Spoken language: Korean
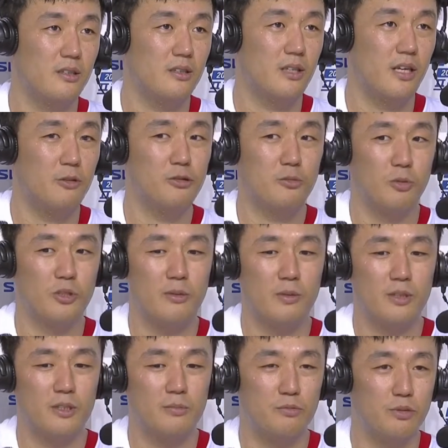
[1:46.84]
따라오지 못할
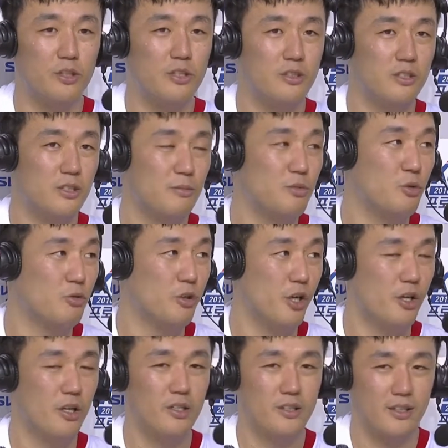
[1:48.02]
만큼 분위기는 지금
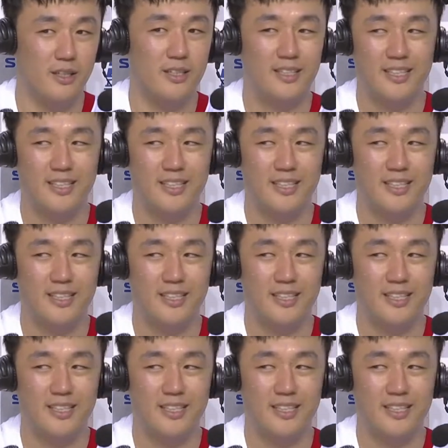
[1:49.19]
좋고요. 네.